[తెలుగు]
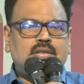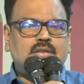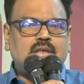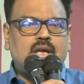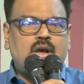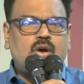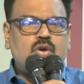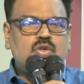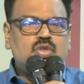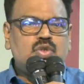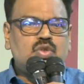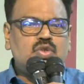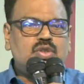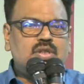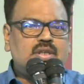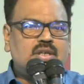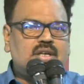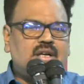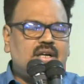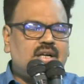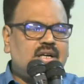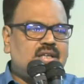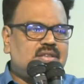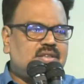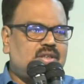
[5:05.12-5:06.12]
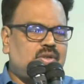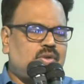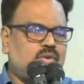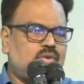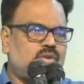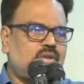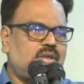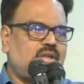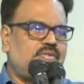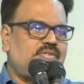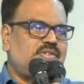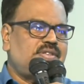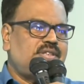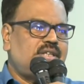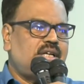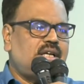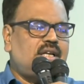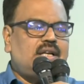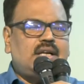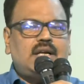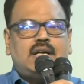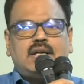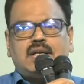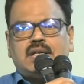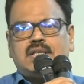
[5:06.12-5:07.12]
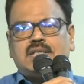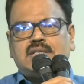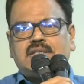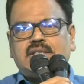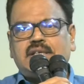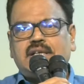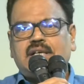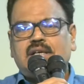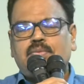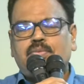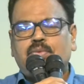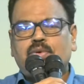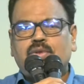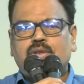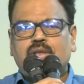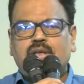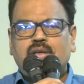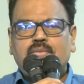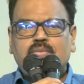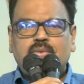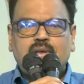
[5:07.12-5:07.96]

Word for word: సాంస్కృతికంగా జరుగుతున్న విషయాలను అడ్రస్ చేయకపోతే